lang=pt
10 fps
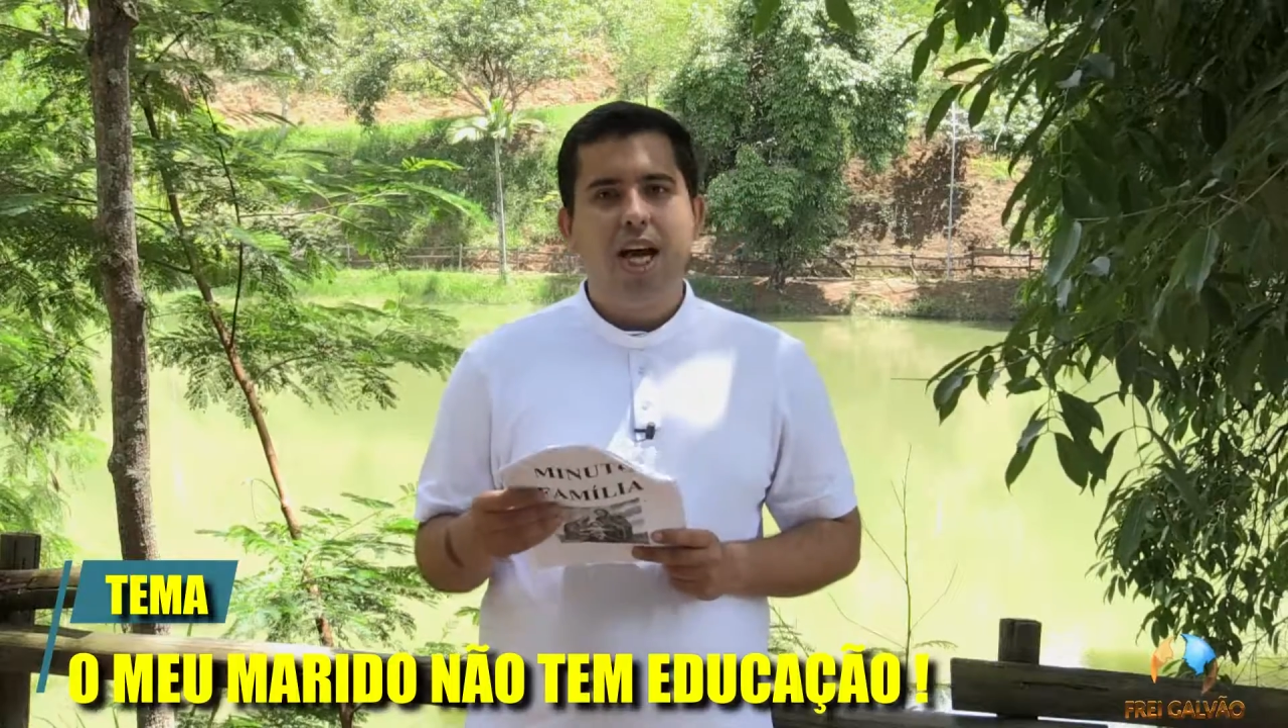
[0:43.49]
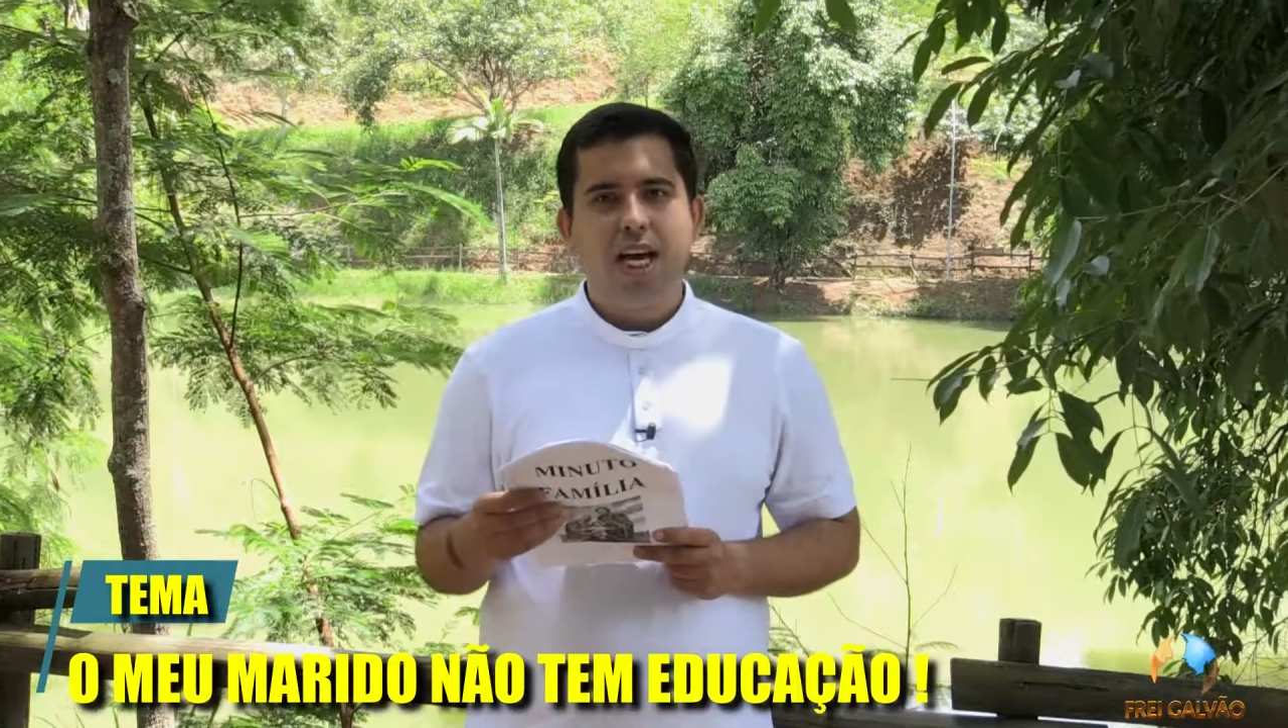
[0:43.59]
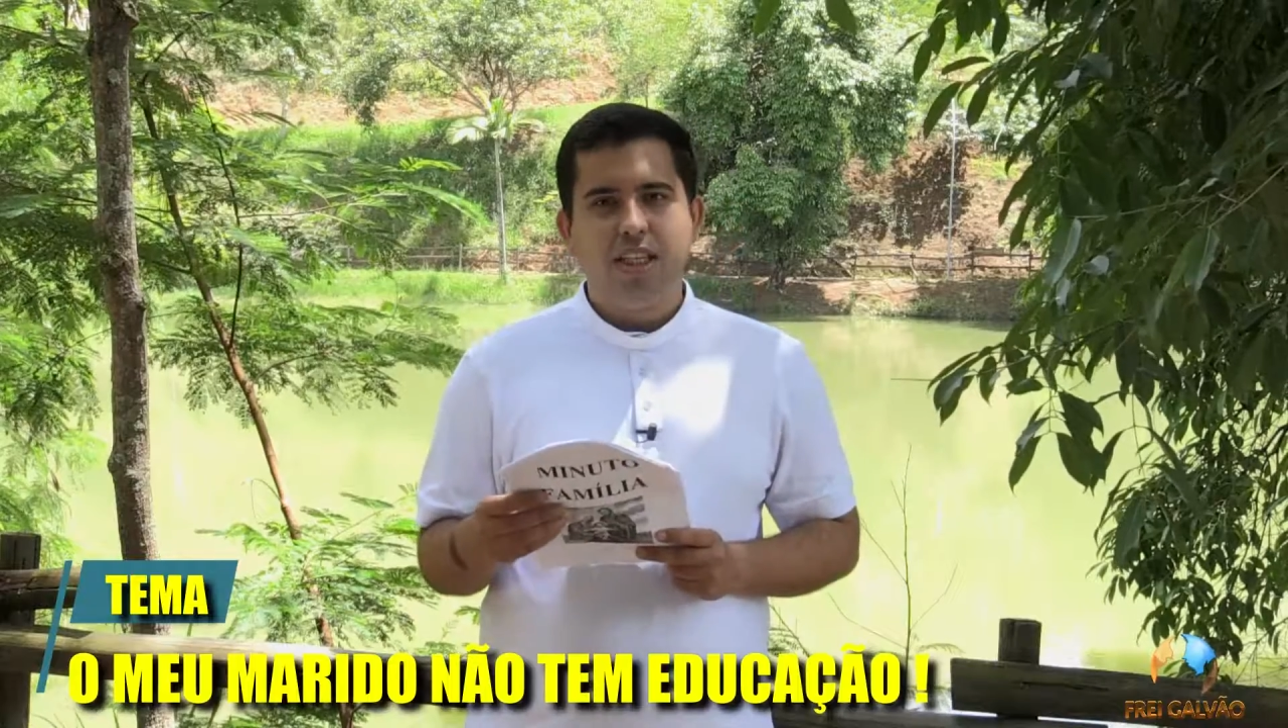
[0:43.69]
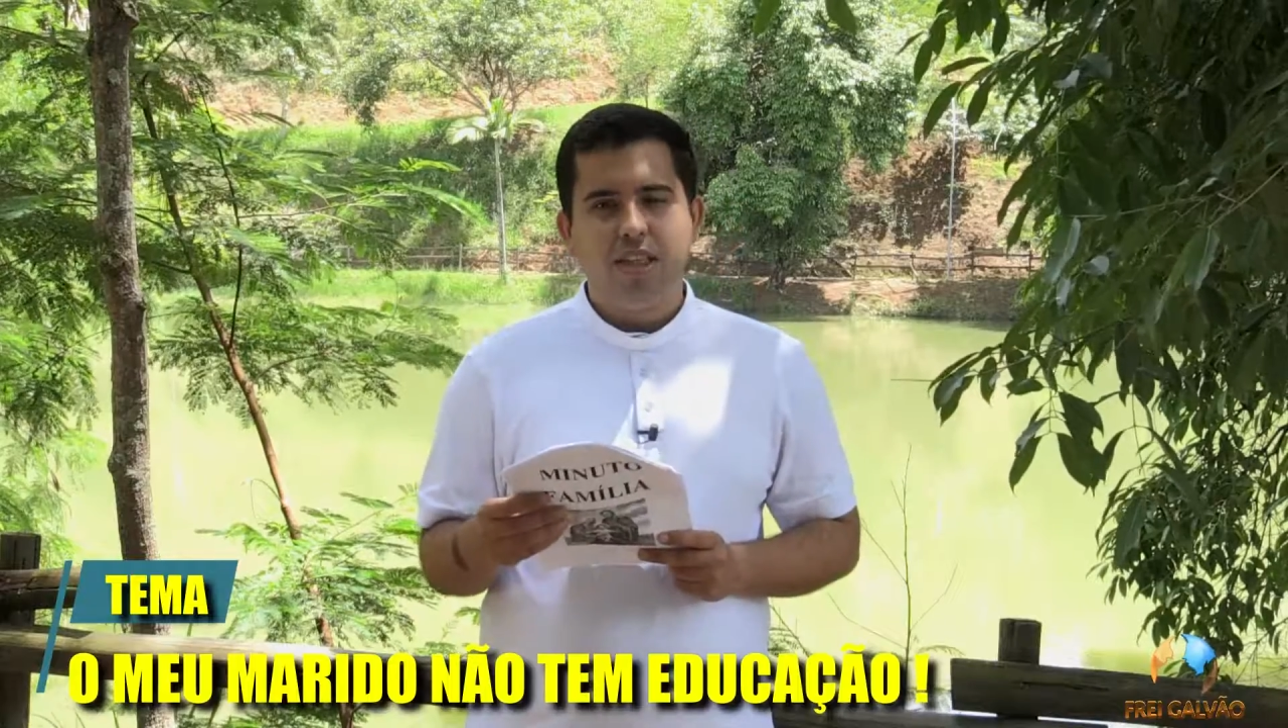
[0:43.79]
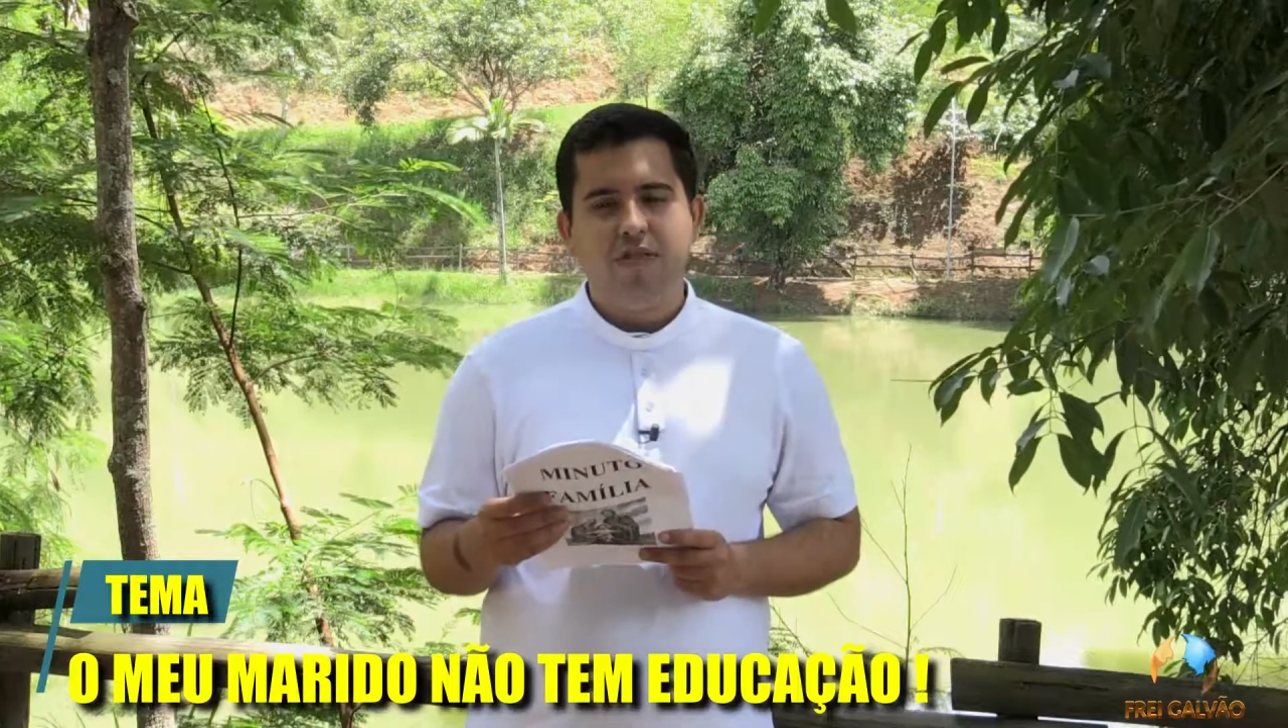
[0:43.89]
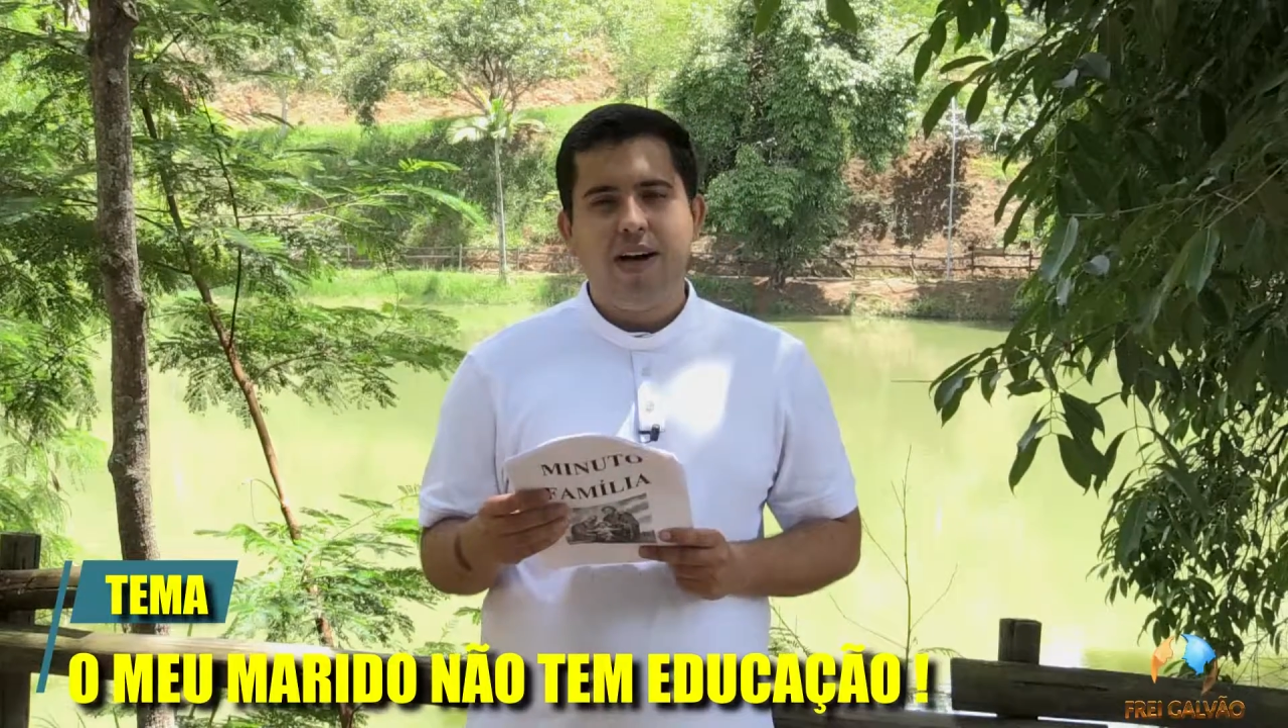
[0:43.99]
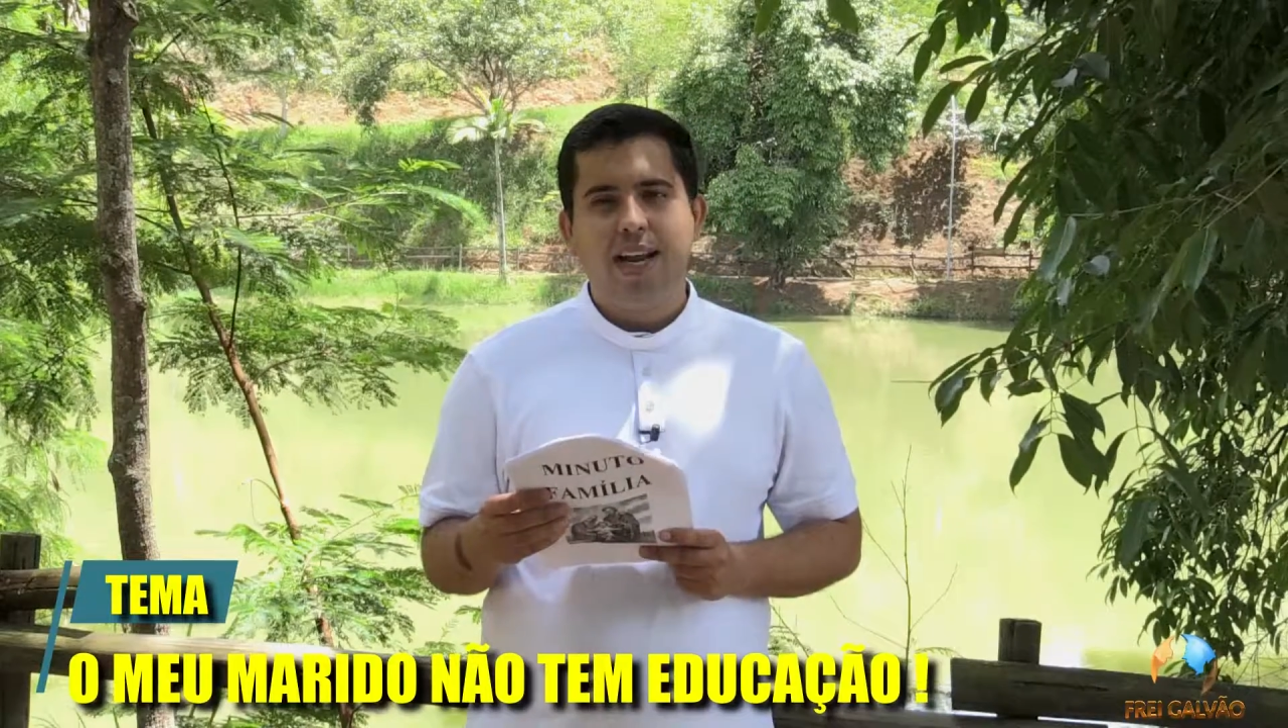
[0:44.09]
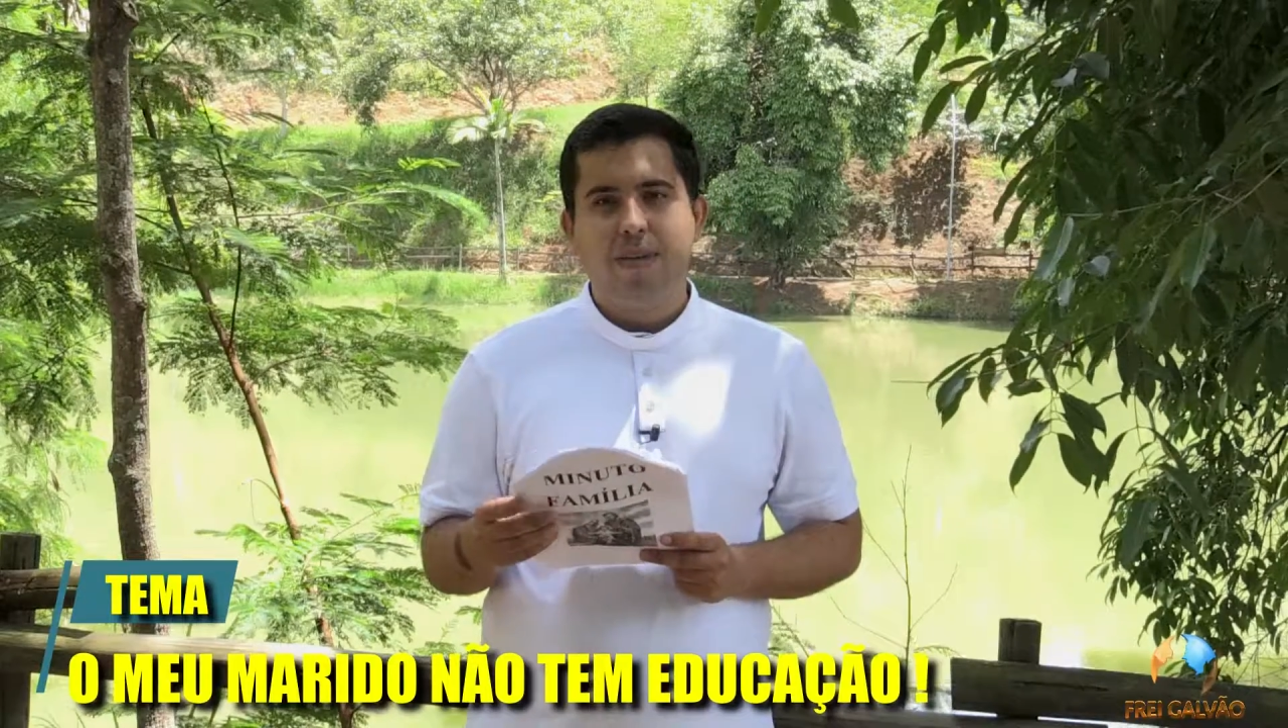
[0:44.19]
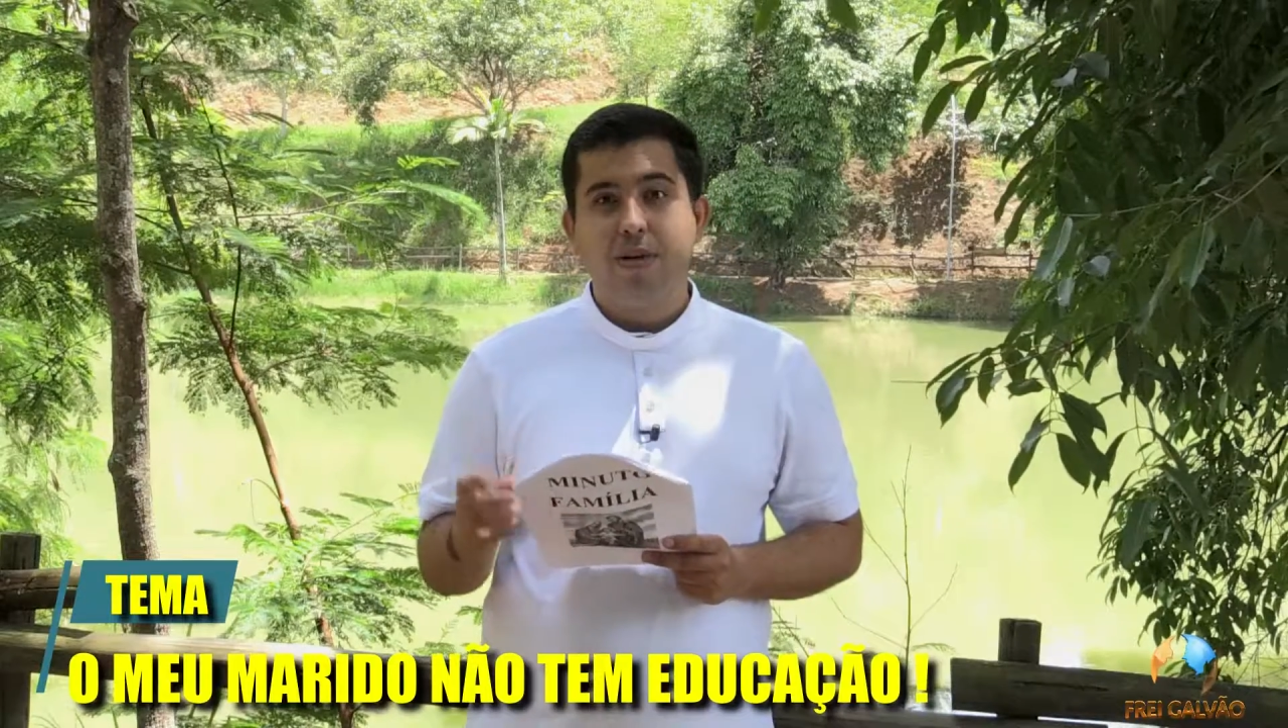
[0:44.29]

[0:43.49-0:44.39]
a gente falar